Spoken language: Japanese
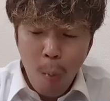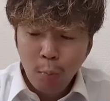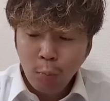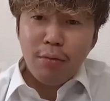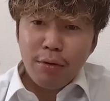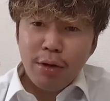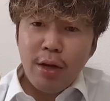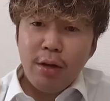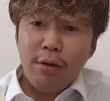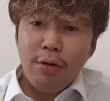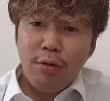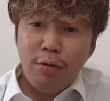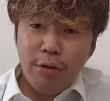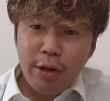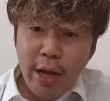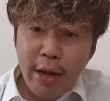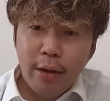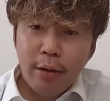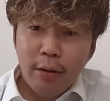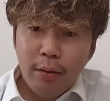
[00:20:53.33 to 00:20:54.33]
あでも結局
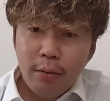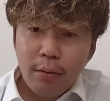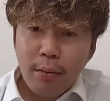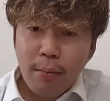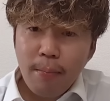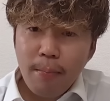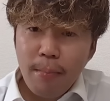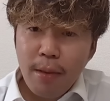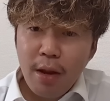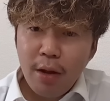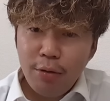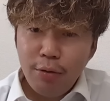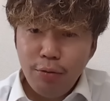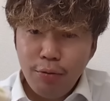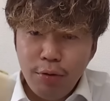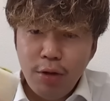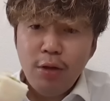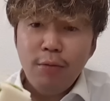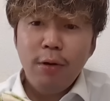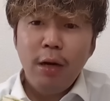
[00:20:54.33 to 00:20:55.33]
ね、あの、
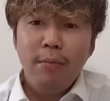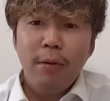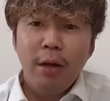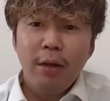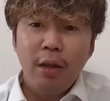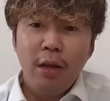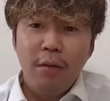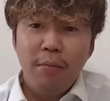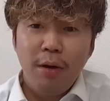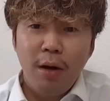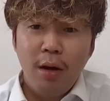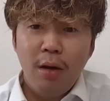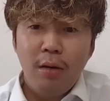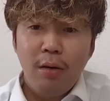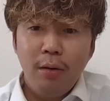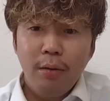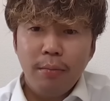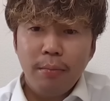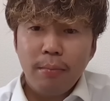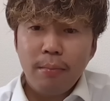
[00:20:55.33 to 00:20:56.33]
ウィンファイバー当てれば、
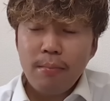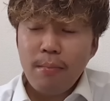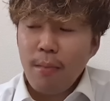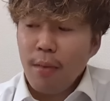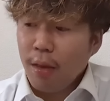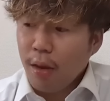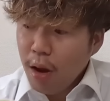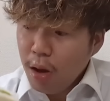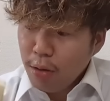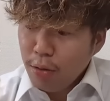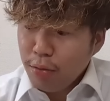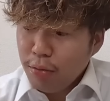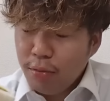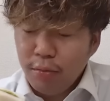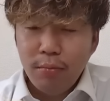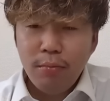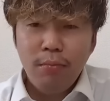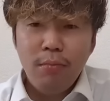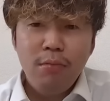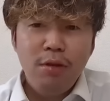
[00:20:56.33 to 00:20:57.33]
あの、
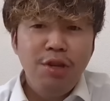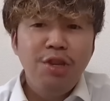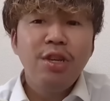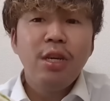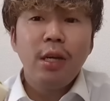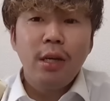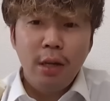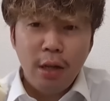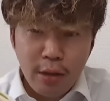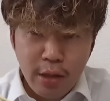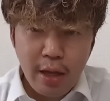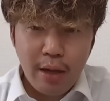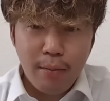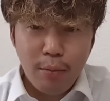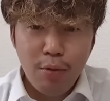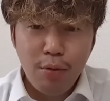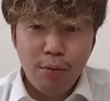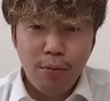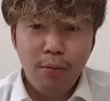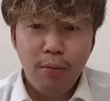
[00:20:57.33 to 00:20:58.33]
一撃なんで、
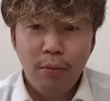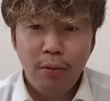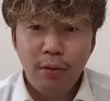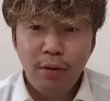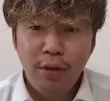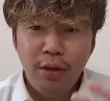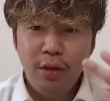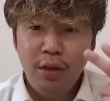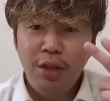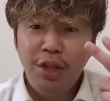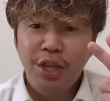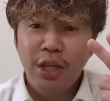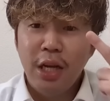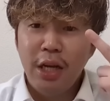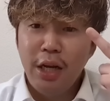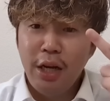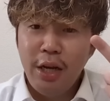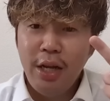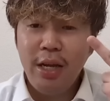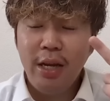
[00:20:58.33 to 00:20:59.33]
もう、1
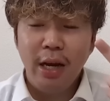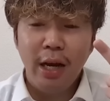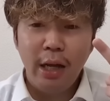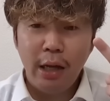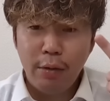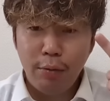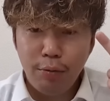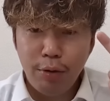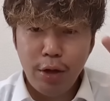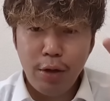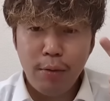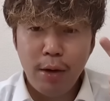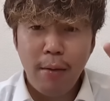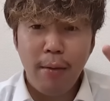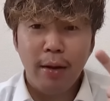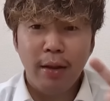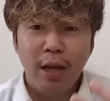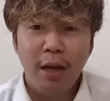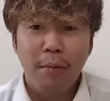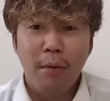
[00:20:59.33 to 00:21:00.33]
年に2回
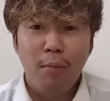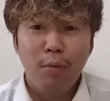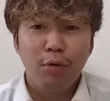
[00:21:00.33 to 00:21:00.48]
ウィンファイバー当たれば